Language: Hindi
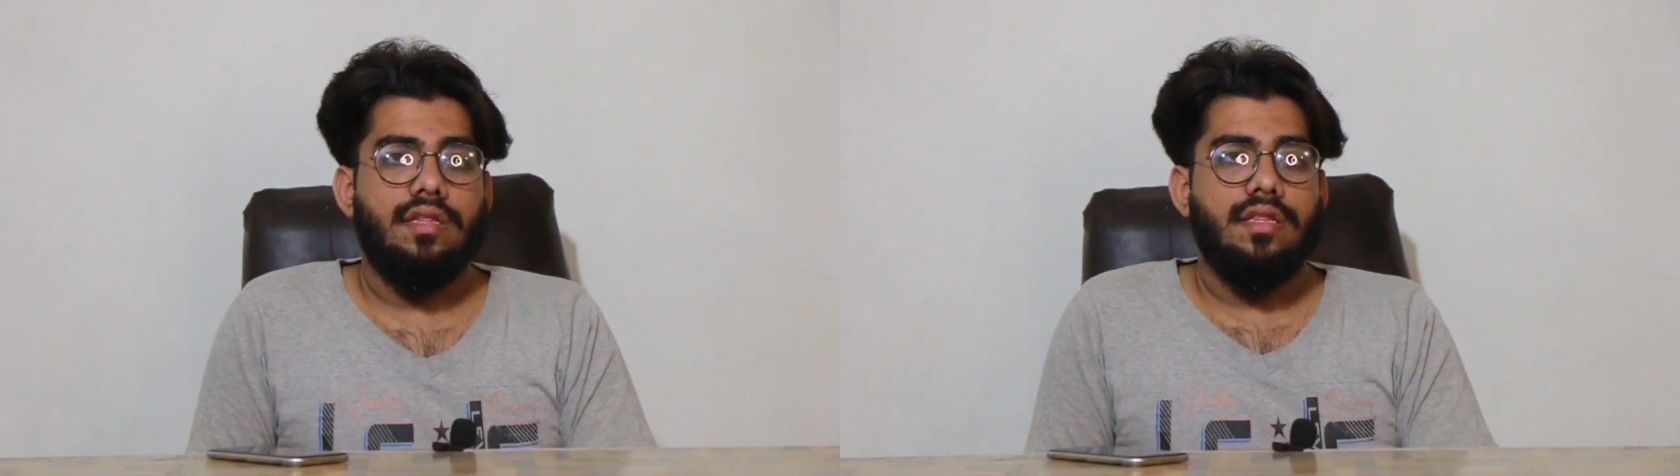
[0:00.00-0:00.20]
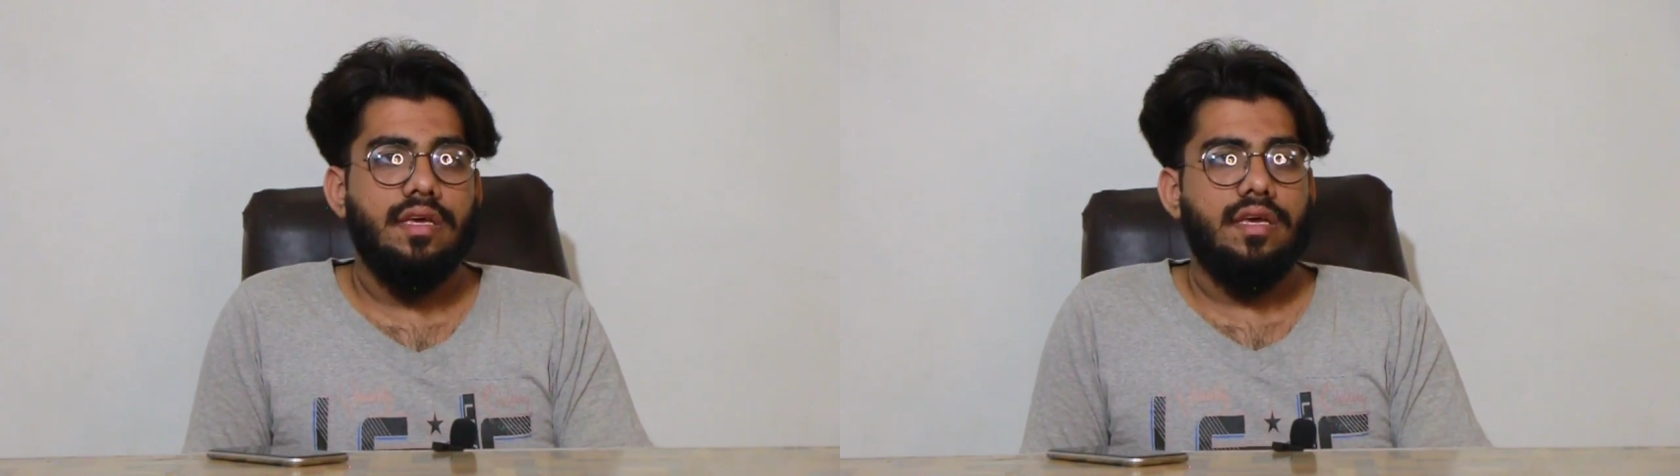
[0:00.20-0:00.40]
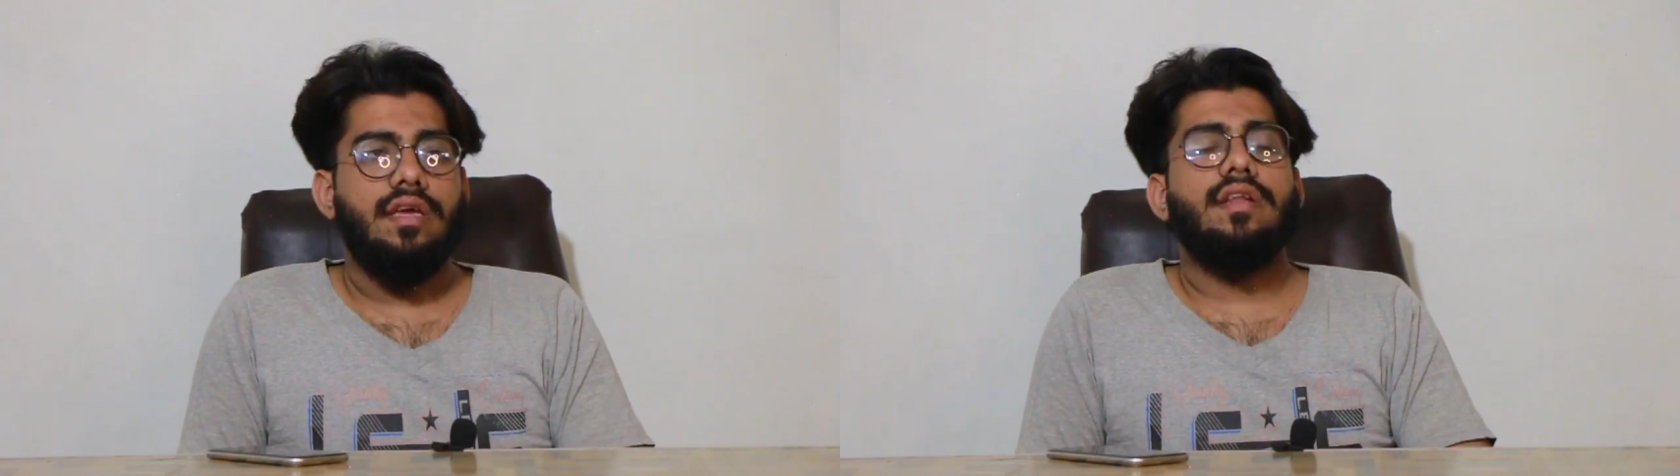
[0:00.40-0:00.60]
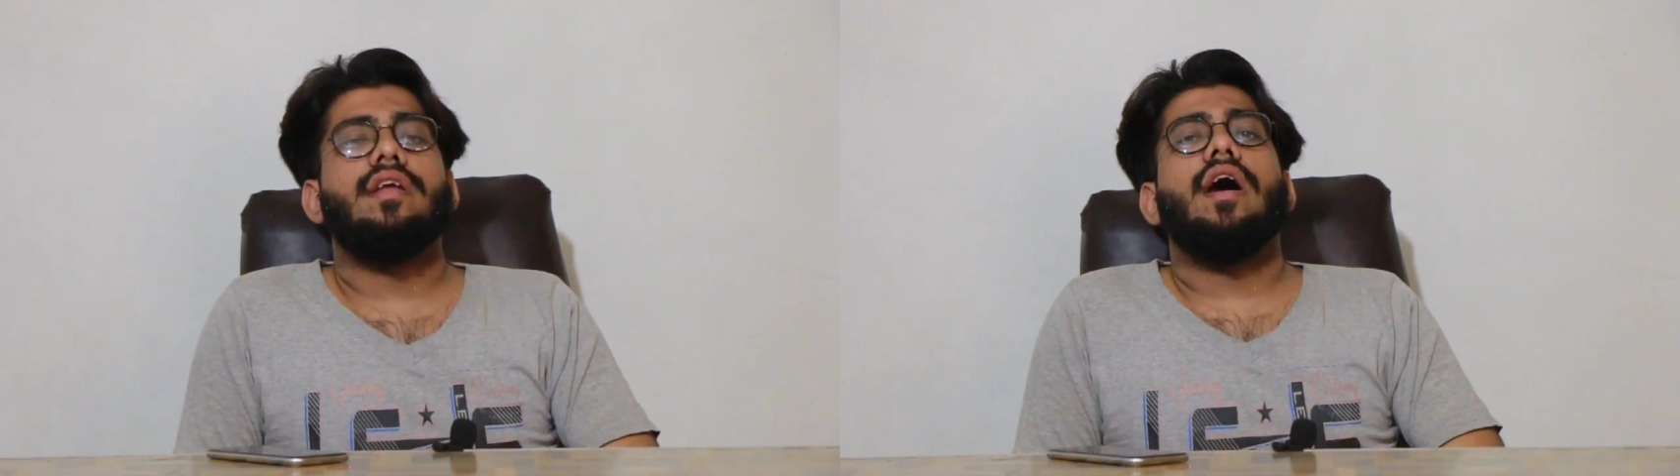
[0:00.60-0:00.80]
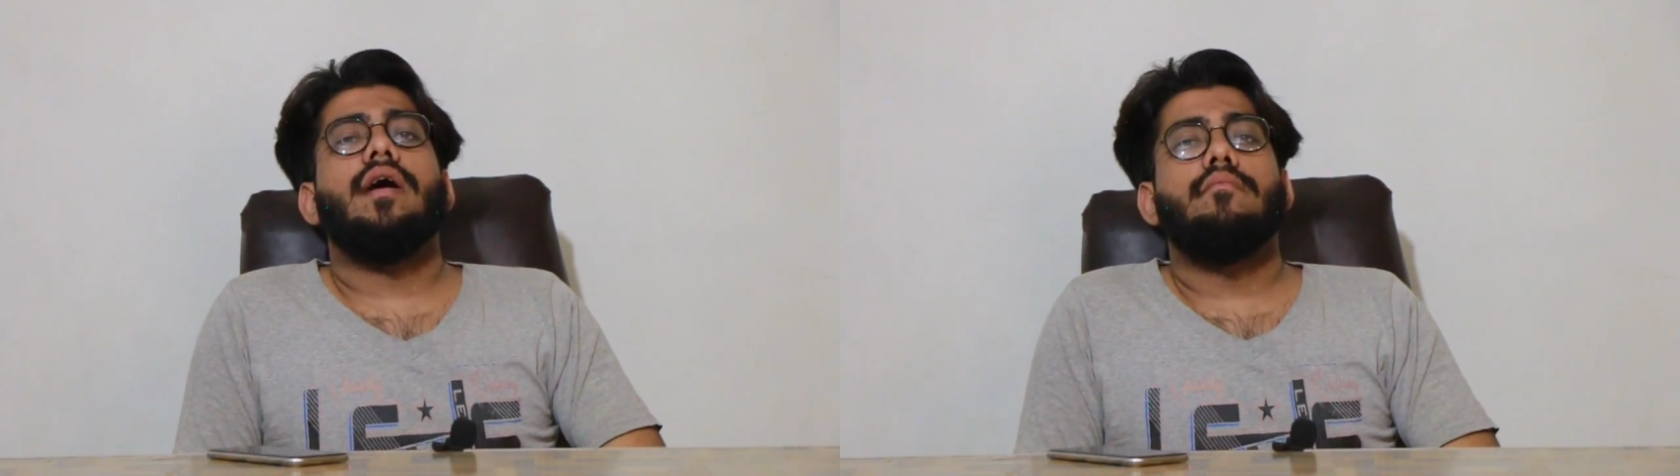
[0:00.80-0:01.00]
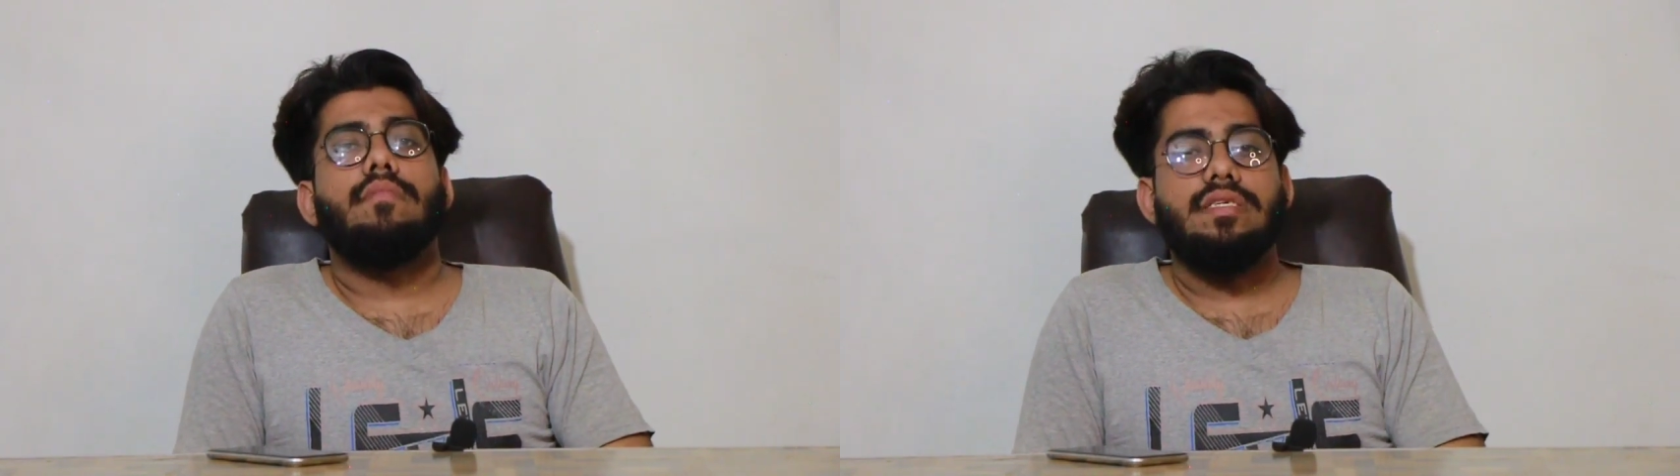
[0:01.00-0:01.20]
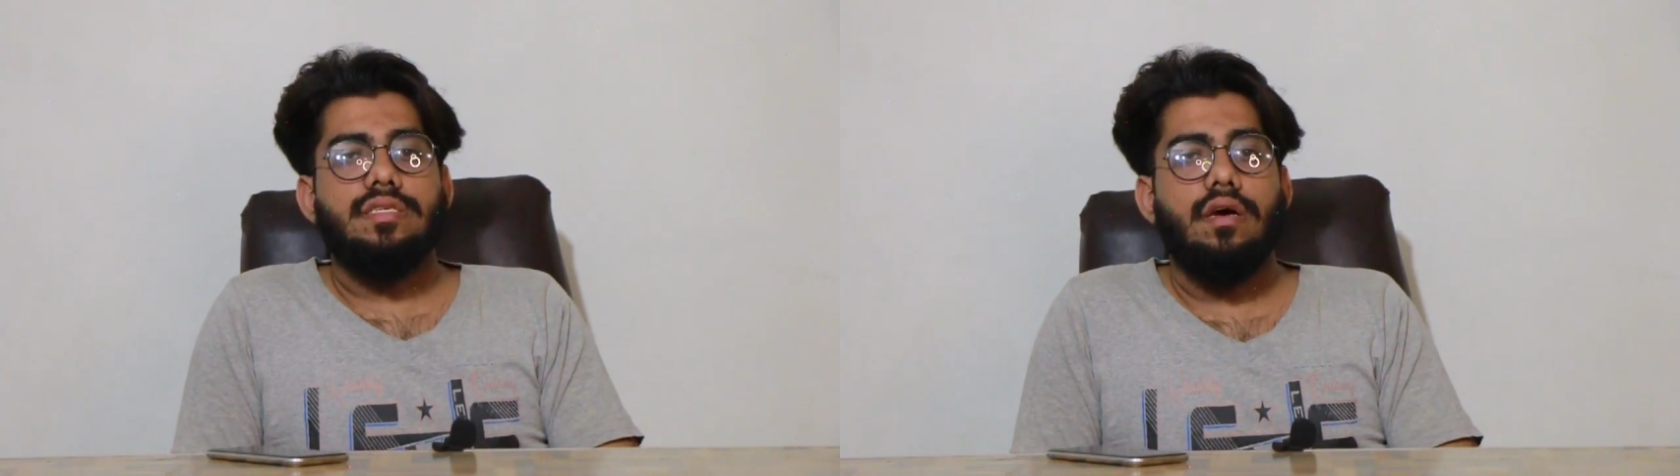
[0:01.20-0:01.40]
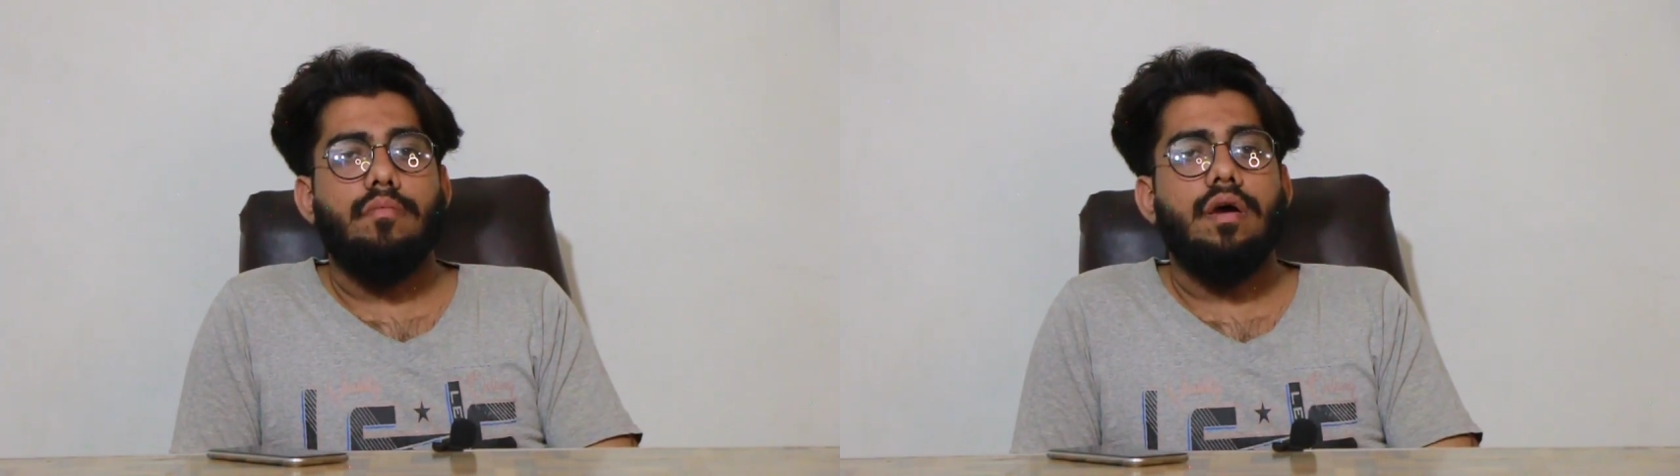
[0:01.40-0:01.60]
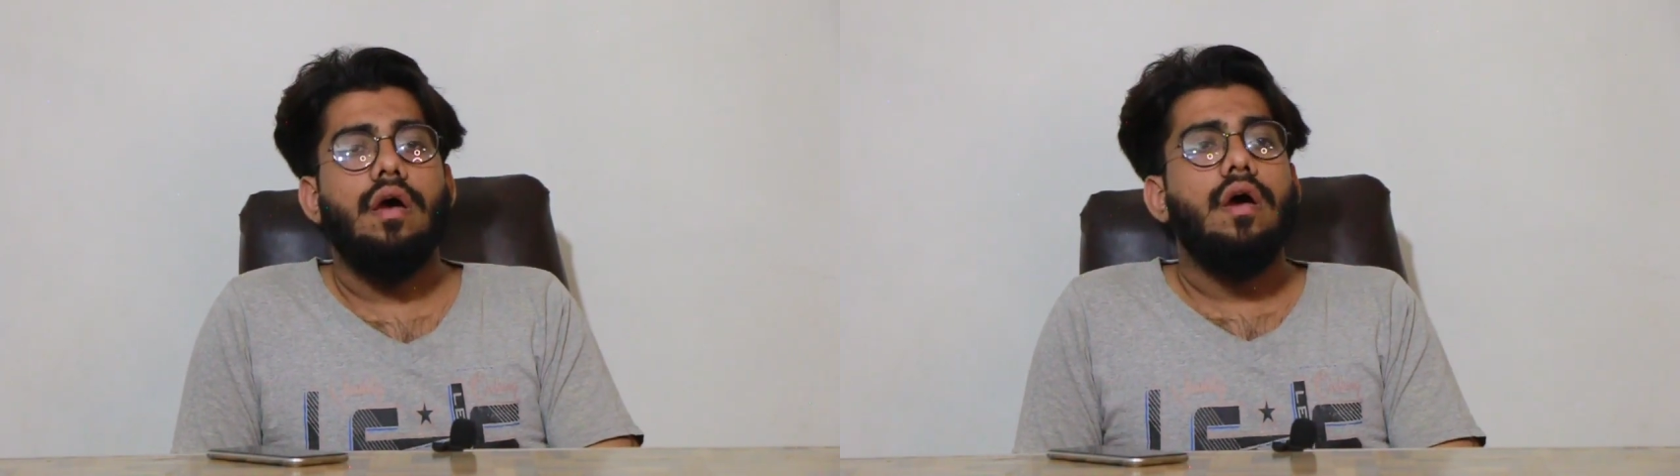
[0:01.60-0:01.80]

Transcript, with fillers: दीन या मज़हब